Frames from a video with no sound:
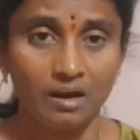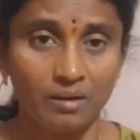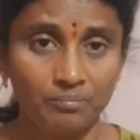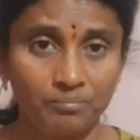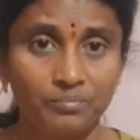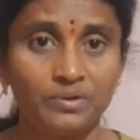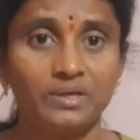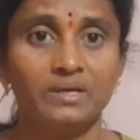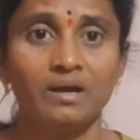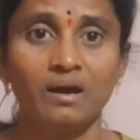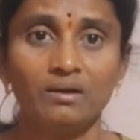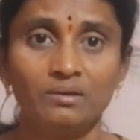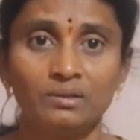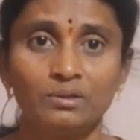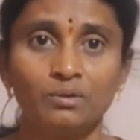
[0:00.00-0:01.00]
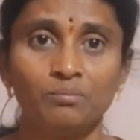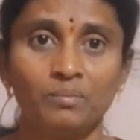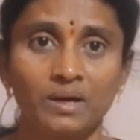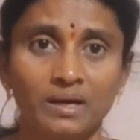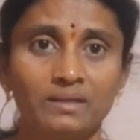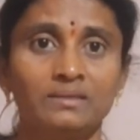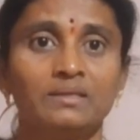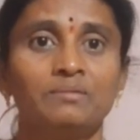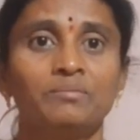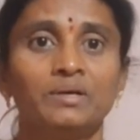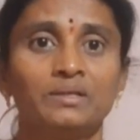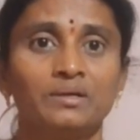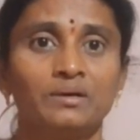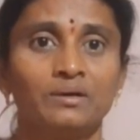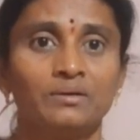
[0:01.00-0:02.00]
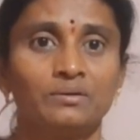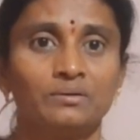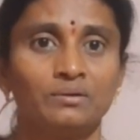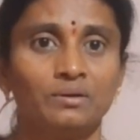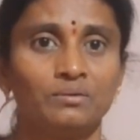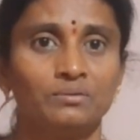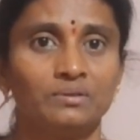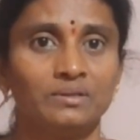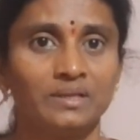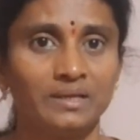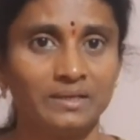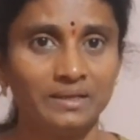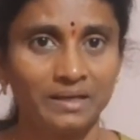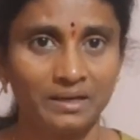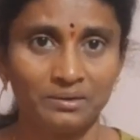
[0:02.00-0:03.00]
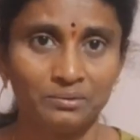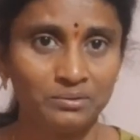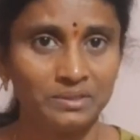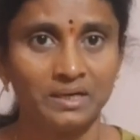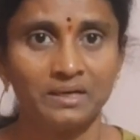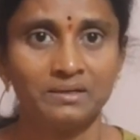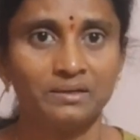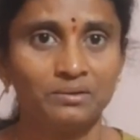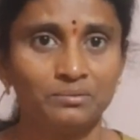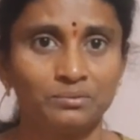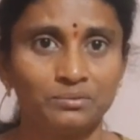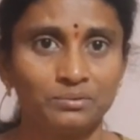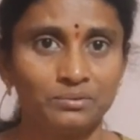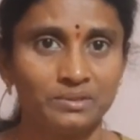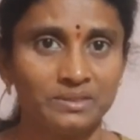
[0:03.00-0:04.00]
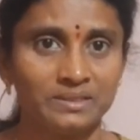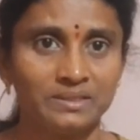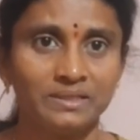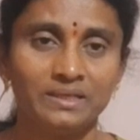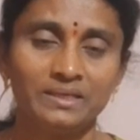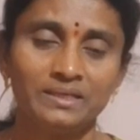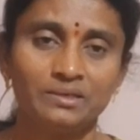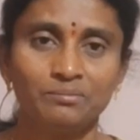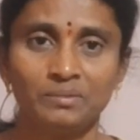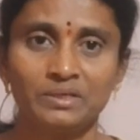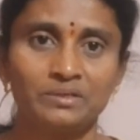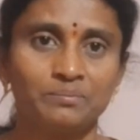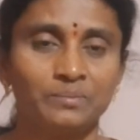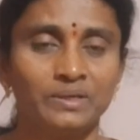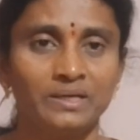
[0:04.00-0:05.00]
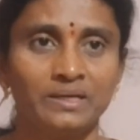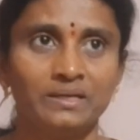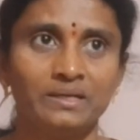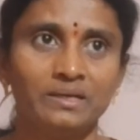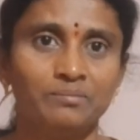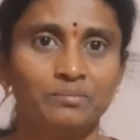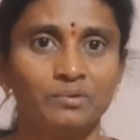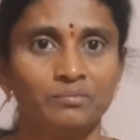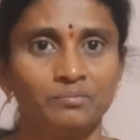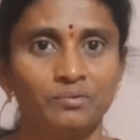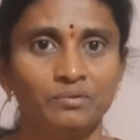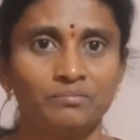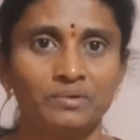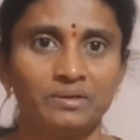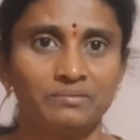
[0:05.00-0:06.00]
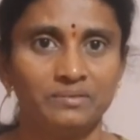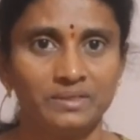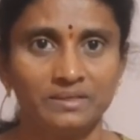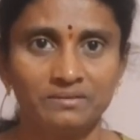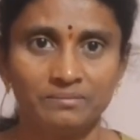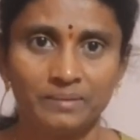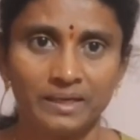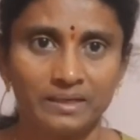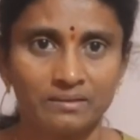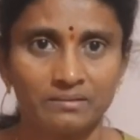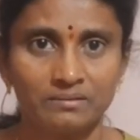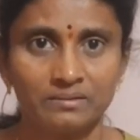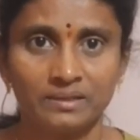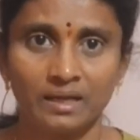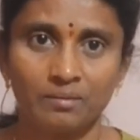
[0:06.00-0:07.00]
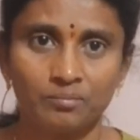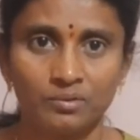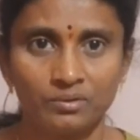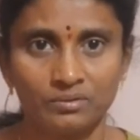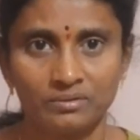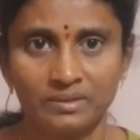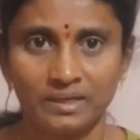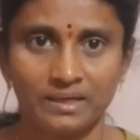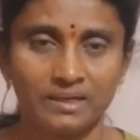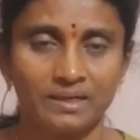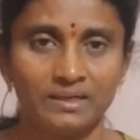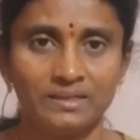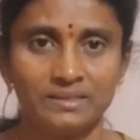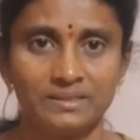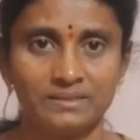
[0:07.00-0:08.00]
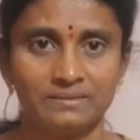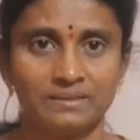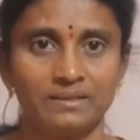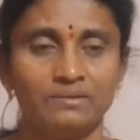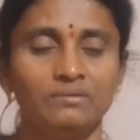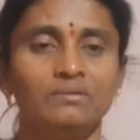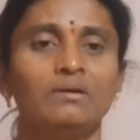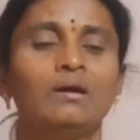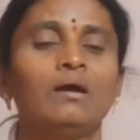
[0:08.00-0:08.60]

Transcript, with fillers: అప్పుడు ఈ ఆకులతో మాత్రమే అది కంట్రోల్ అవుతుందని నాకు సడన్గా గుర్తుకొచ్చింది నేను మర్చిపోయానండి ఎప్పుడో ఫోర్ ఫైవ్ ఇయర్స్ బ్యాక్ తలపోటు వస్తే అట్లానే చేశాను